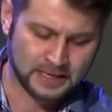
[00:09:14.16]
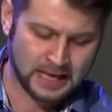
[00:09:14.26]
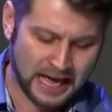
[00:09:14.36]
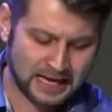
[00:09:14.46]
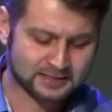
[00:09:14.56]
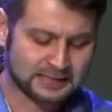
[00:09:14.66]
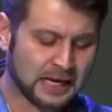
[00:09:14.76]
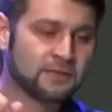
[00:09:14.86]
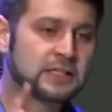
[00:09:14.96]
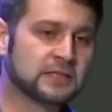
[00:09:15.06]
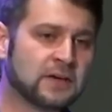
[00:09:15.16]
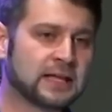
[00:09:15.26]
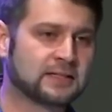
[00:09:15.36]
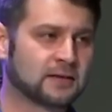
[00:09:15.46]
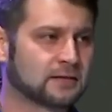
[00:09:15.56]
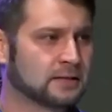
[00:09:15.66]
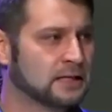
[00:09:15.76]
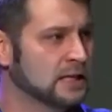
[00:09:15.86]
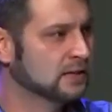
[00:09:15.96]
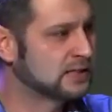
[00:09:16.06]
а остановить ветер,
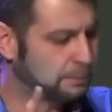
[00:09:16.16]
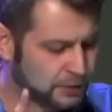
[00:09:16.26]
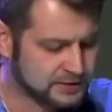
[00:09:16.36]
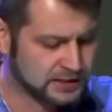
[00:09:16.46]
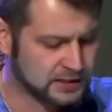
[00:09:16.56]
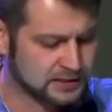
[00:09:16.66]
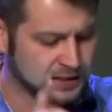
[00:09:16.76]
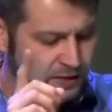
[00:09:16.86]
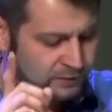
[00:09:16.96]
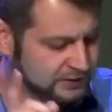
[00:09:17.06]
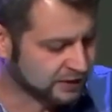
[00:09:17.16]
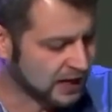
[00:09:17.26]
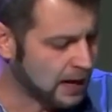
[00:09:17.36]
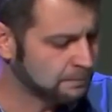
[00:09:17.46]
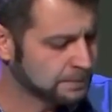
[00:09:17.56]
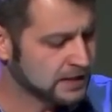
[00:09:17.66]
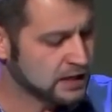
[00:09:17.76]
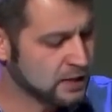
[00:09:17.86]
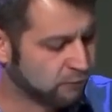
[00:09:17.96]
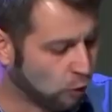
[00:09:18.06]
запретить ветрам
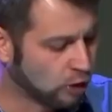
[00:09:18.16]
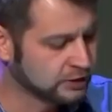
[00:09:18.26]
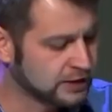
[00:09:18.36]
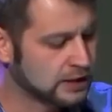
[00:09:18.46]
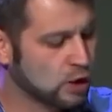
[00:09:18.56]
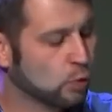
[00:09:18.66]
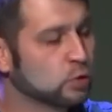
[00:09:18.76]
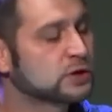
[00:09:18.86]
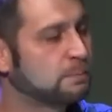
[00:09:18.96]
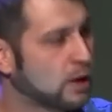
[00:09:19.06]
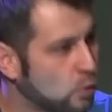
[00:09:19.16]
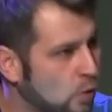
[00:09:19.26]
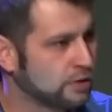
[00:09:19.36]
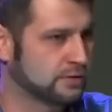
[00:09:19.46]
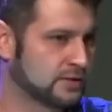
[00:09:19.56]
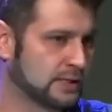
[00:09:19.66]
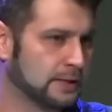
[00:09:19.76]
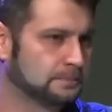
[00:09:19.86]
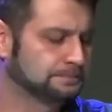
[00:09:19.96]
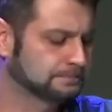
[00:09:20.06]
и волны успокоятся.
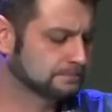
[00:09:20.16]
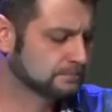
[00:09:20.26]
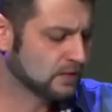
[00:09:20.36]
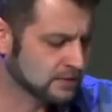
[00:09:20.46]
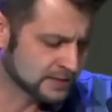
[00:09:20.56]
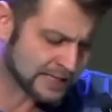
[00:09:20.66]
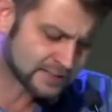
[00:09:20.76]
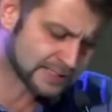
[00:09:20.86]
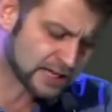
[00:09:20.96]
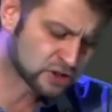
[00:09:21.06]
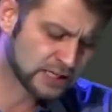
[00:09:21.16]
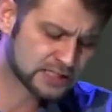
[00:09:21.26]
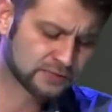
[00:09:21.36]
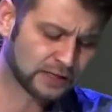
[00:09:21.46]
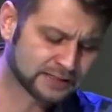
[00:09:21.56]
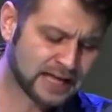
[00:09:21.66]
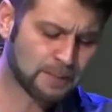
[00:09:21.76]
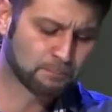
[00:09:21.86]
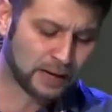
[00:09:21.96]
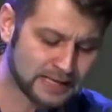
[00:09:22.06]
Знаете, также есть волна
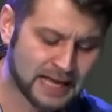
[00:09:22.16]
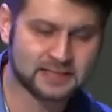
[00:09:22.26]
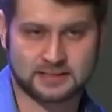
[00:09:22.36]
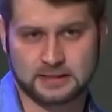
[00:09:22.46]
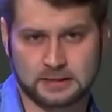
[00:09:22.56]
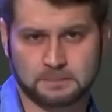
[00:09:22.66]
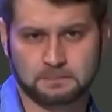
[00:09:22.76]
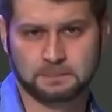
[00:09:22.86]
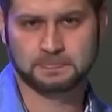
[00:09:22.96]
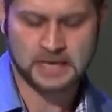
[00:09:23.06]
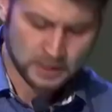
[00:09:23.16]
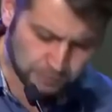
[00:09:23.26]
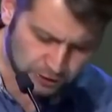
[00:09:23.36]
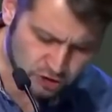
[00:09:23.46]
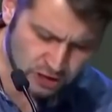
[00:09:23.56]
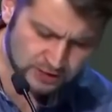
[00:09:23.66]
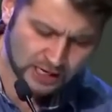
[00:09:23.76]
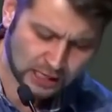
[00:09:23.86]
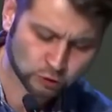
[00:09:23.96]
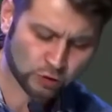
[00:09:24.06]
болезни, причина
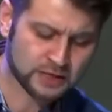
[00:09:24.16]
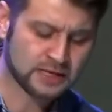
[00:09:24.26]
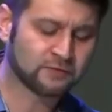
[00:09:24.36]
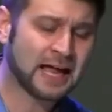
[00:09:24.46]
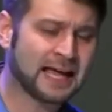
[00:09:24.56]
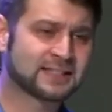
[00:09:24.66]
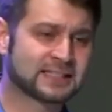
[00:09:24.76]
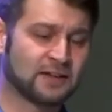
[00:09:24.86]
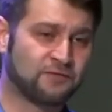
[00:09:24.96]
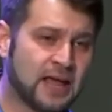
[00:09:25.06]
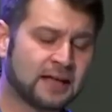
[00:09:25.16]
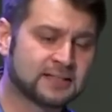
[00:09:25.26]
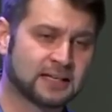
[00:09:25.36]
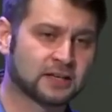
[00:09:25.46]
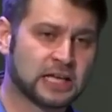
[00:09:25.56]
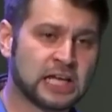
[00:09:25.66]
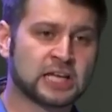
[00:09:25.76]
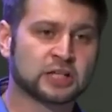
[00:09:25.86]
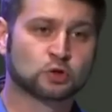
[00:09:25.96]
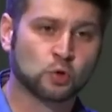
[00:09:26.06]
которой является ветер
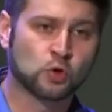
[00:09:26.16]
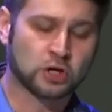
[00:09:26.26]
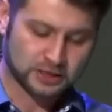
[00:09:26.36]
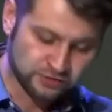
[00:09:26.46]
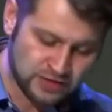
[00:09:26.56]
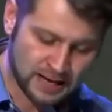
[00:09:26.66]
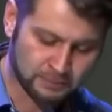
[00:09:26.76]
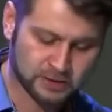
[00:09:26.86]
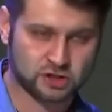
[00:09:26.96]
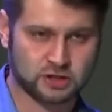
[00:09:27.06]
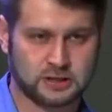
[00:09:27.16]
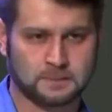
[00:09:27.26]
или дух немощи.